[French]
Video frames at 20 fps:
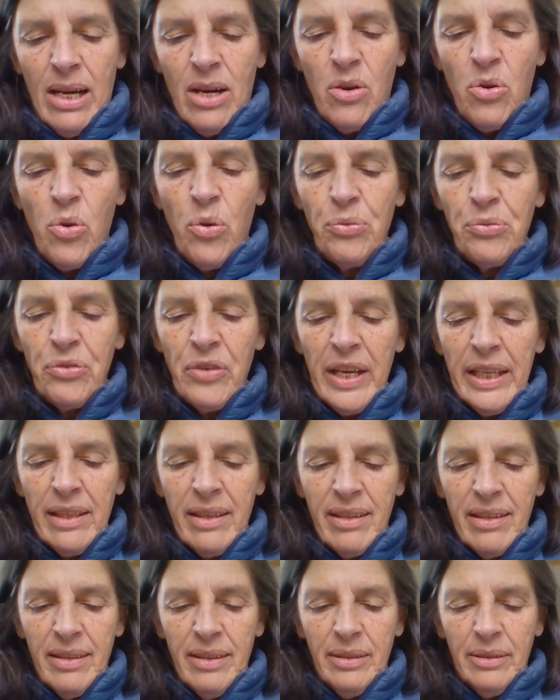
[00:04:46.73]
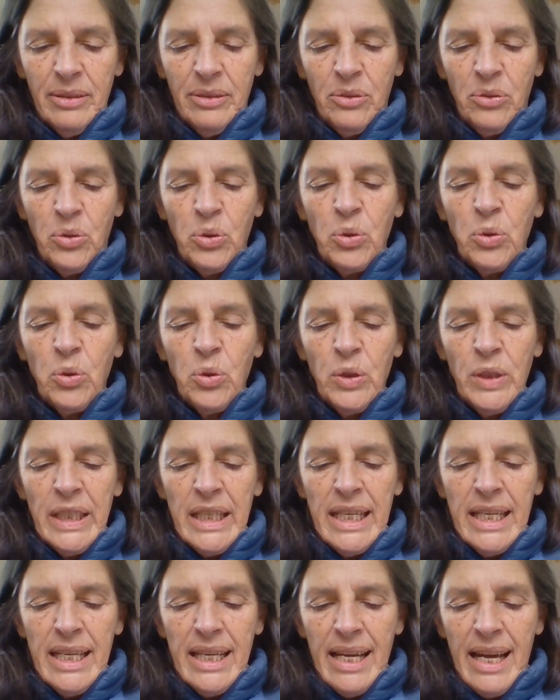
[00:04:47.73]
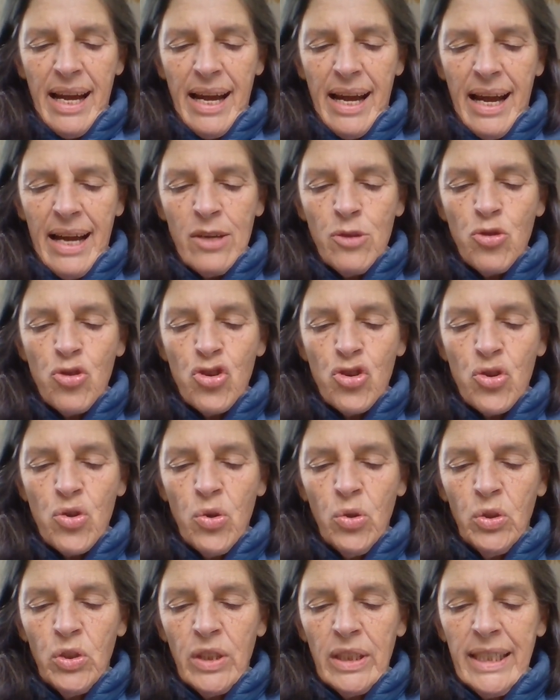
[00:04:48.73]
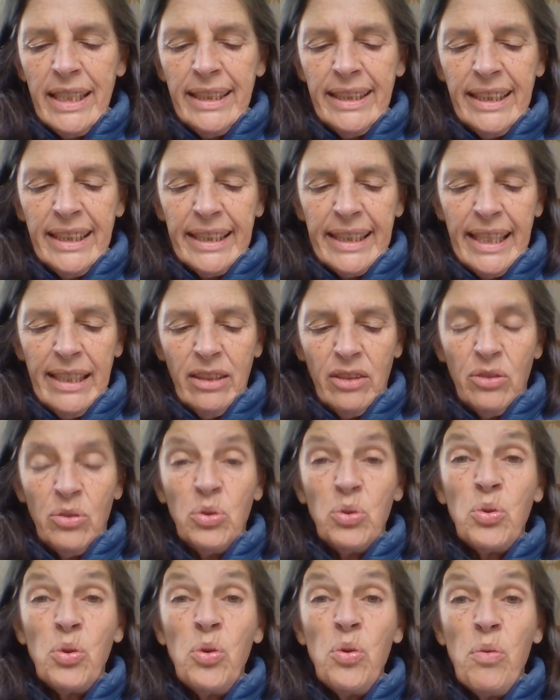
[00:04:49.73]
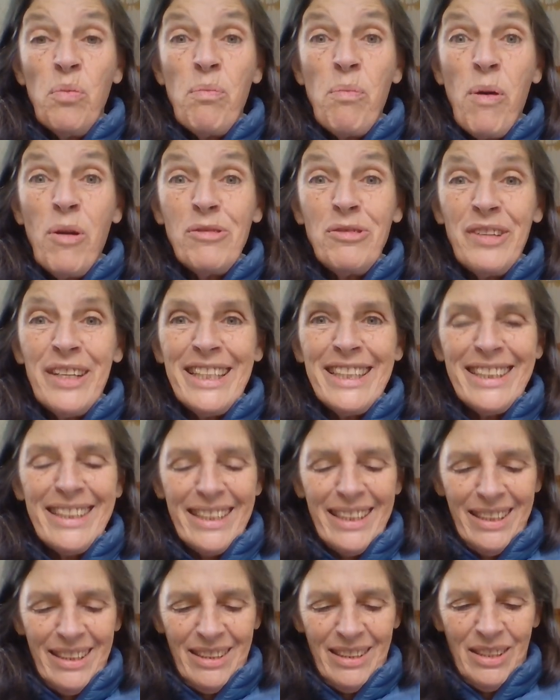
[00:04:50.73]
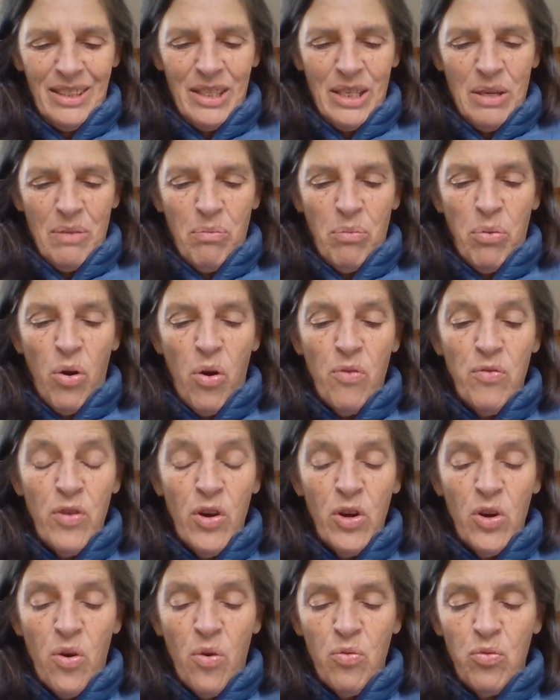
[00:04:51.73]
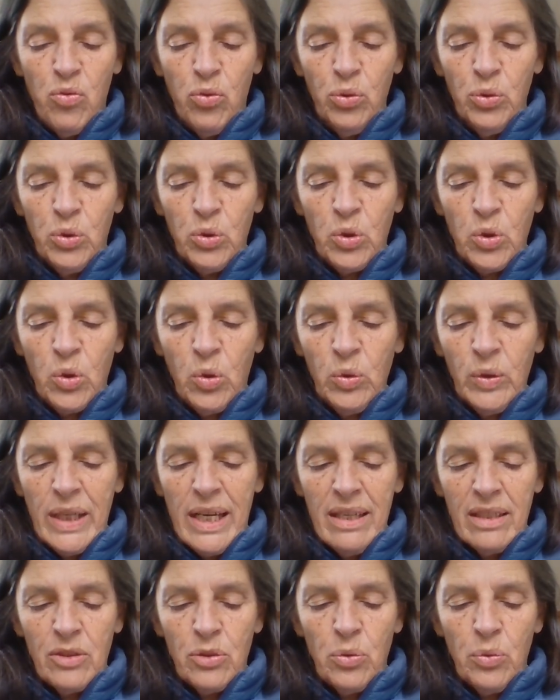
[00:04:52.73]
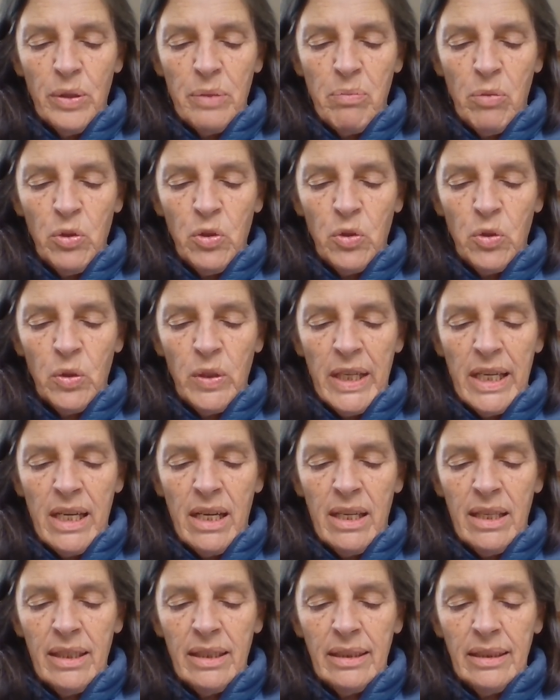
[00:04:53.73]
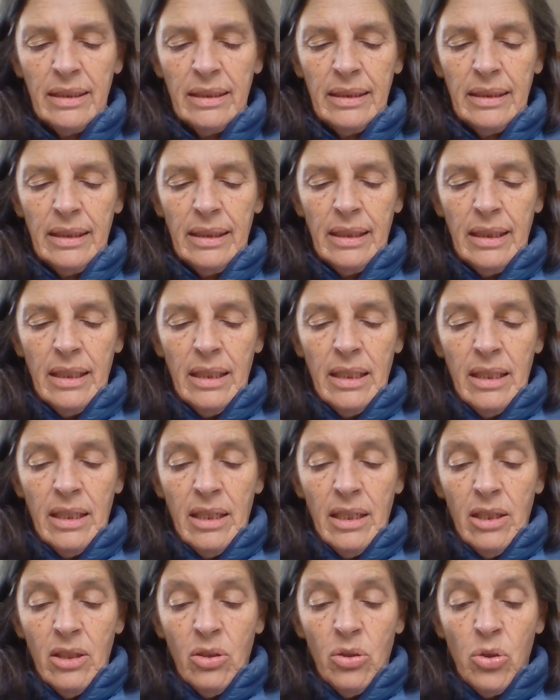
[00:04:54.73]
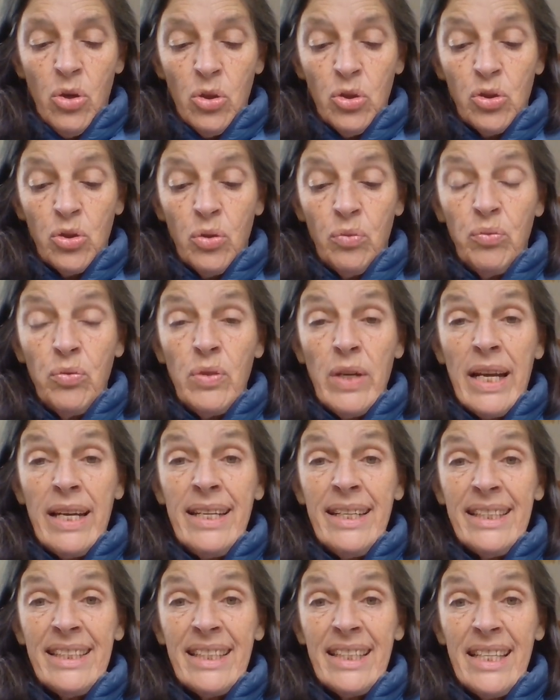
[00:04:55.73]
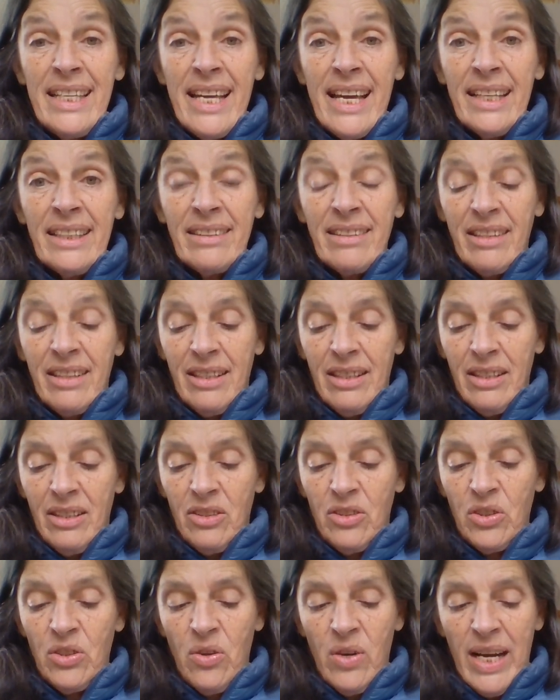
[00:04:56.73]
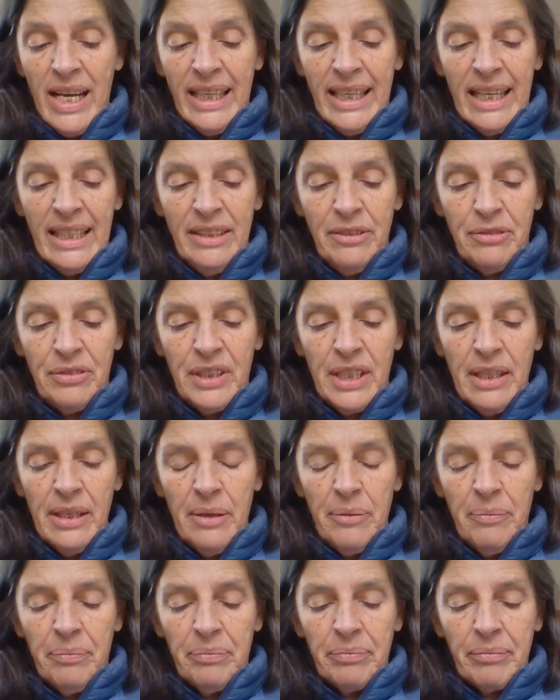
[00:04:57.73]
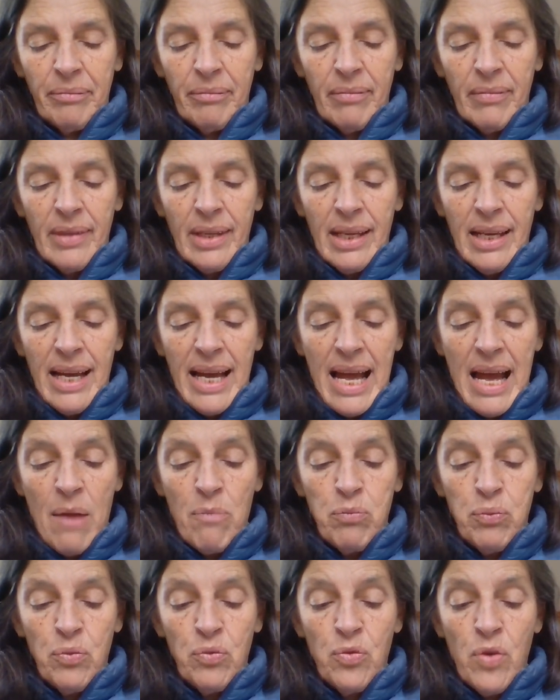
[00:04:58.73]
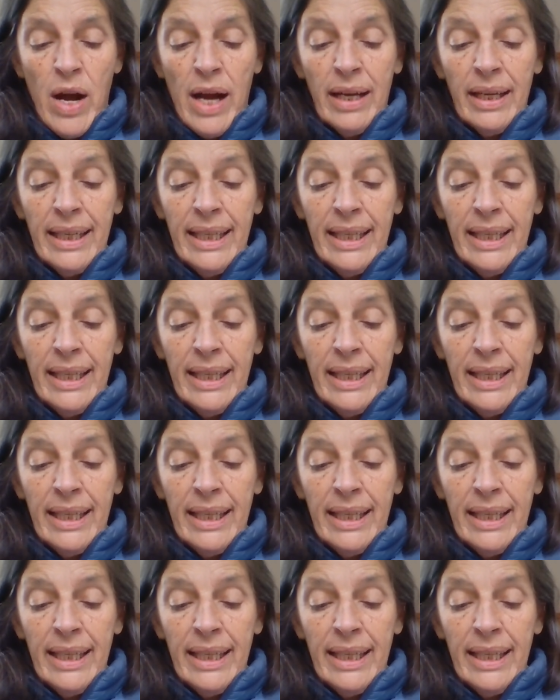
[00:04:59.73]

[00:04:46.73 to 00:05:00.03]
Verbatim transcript: Le fait de donner à une chose l'étiquette de mauvaise provoque en vous une contraction émotionnelle. Lorsque vous la laissez être sans la qualifier, un pouvoir